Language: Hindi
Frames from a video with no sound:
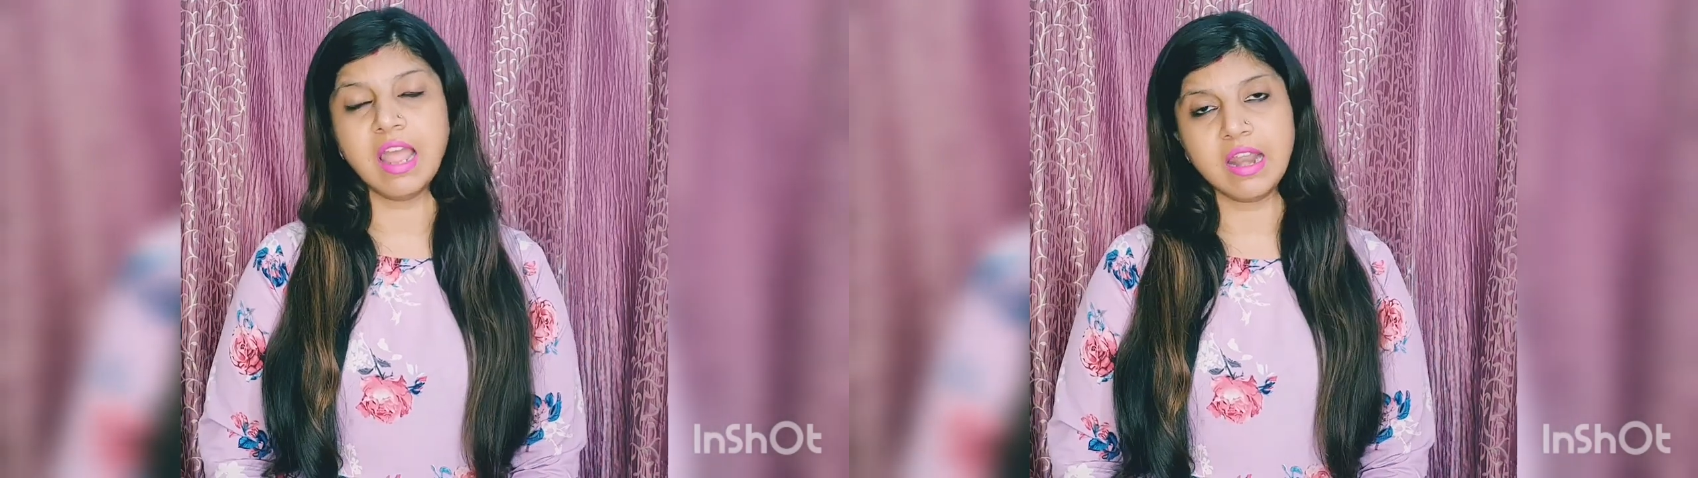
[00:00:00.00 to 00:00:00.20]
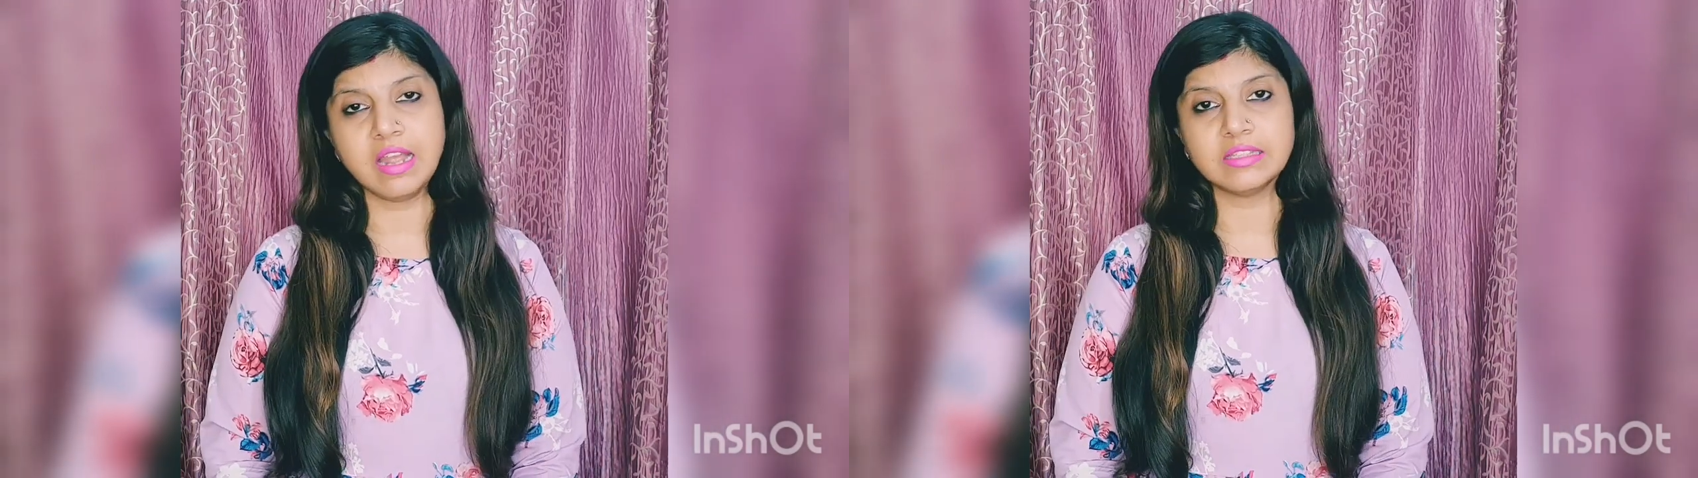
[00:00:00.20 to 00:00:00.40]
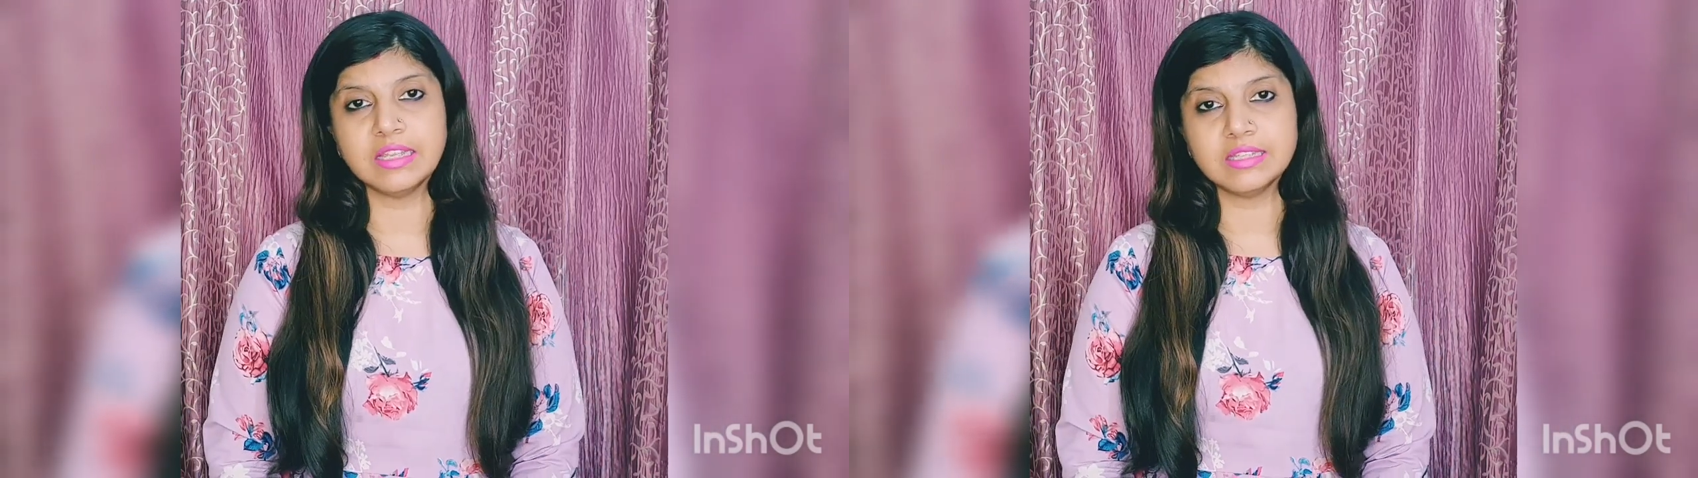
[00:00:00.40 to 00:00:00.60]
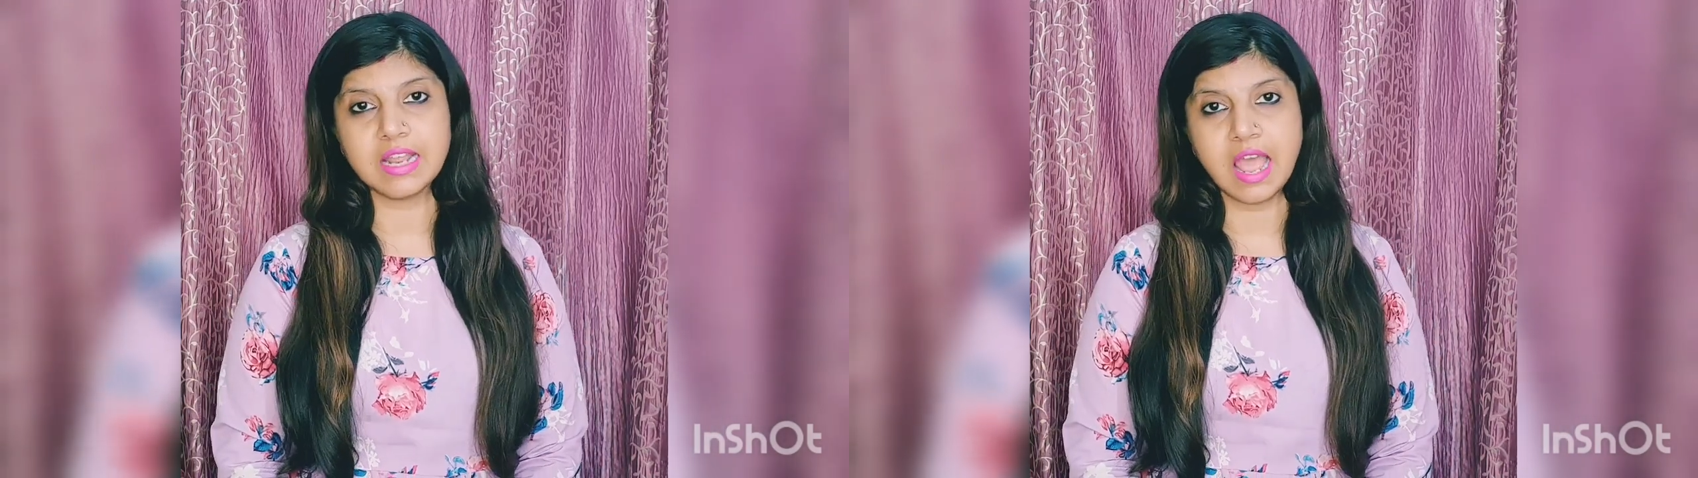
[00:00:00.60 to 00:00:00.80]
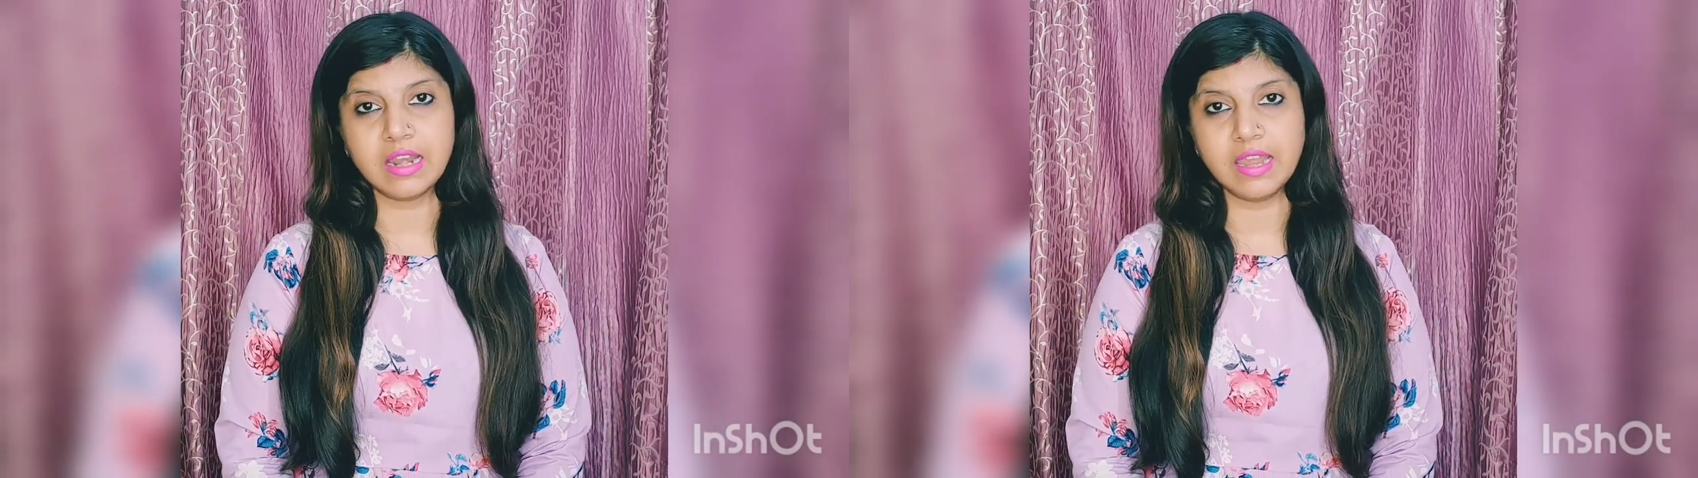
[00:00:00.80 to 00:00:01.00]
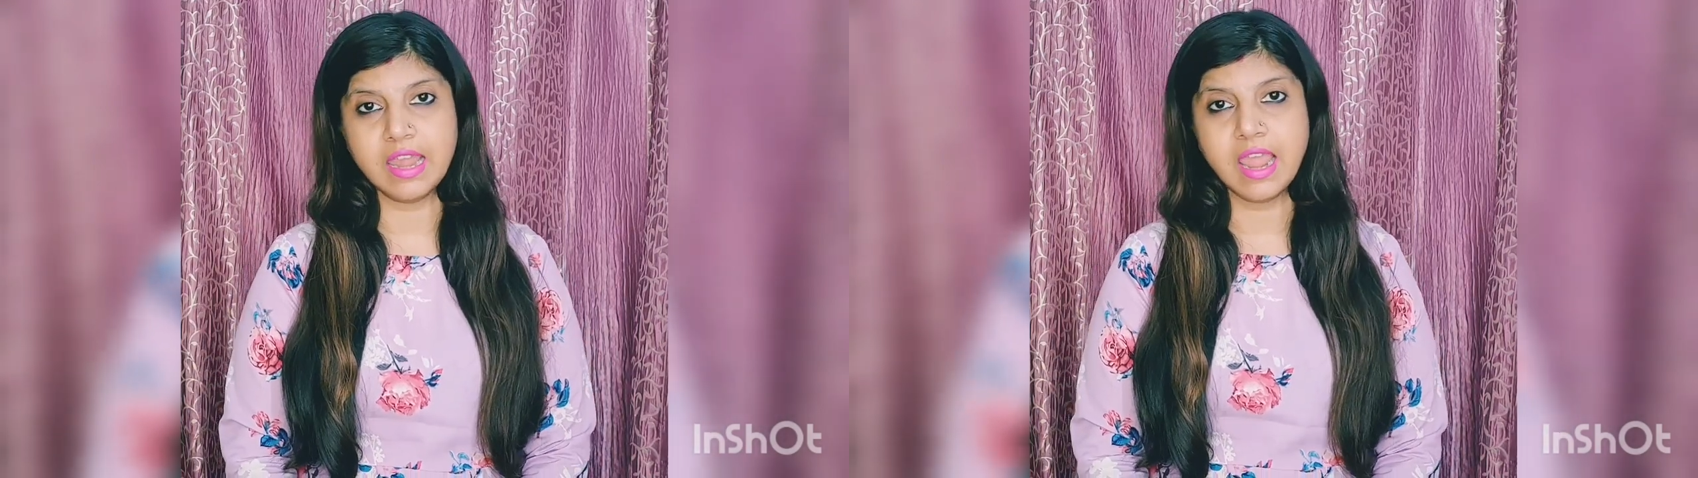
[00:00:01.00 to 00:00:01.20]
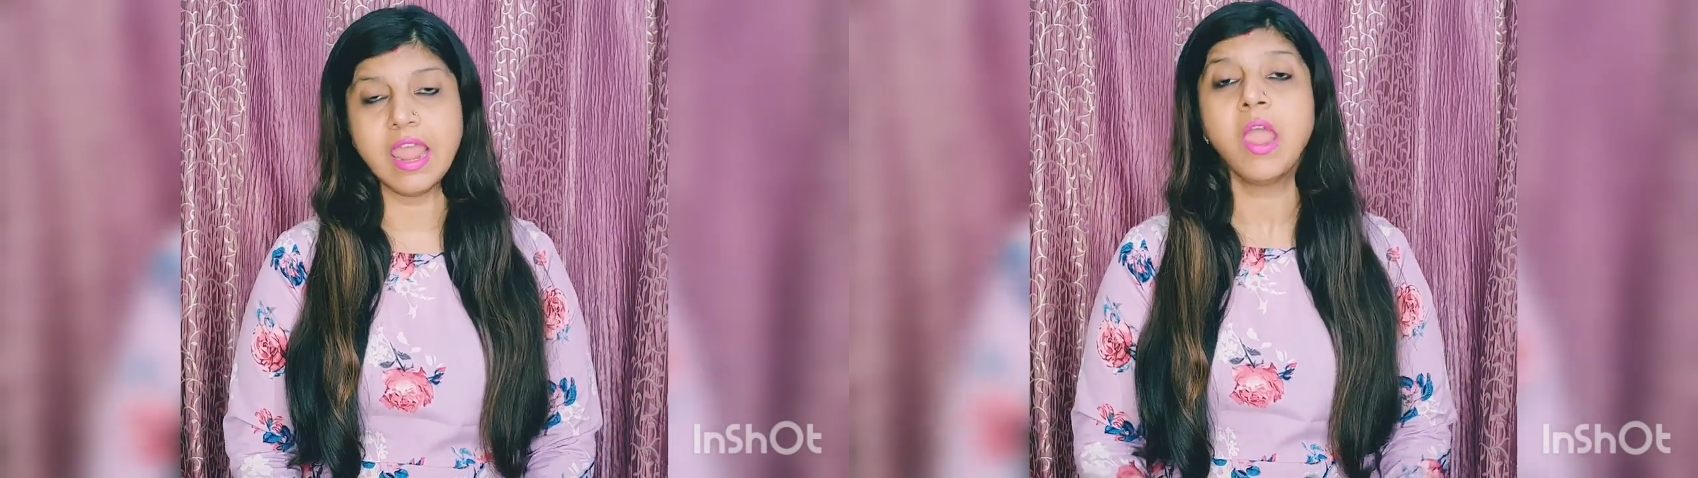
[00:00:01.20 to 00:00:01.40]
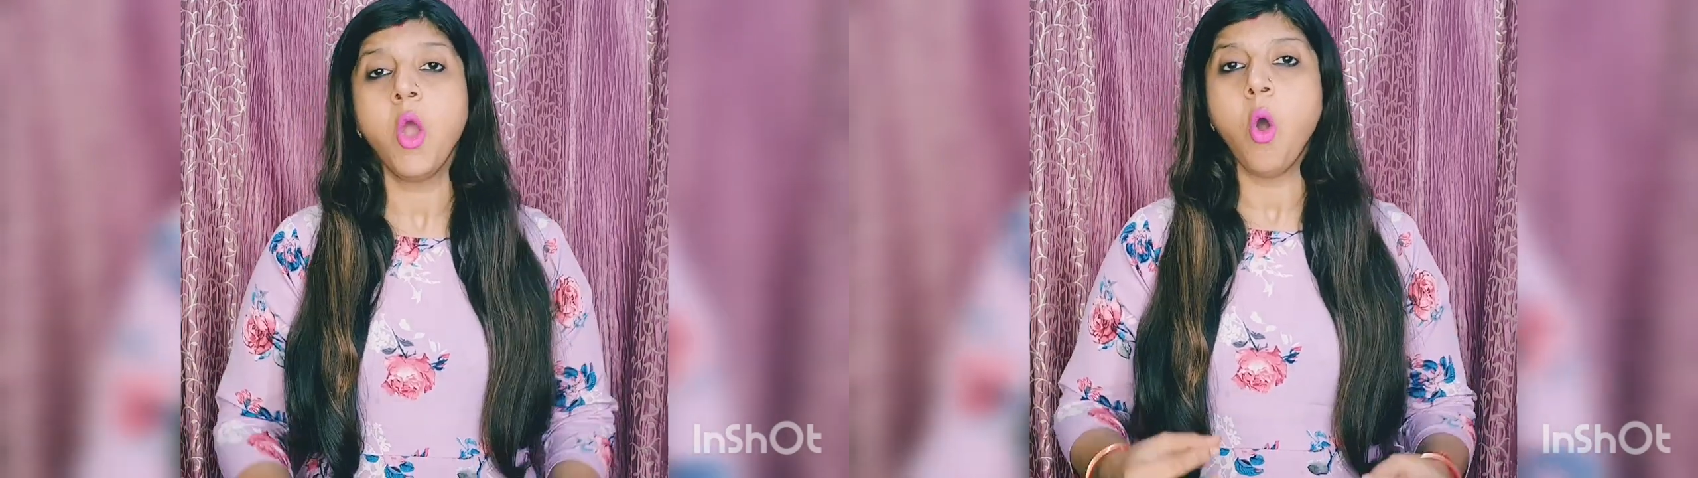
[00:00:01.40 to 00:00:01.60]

नाराज नजर आ रहे हैं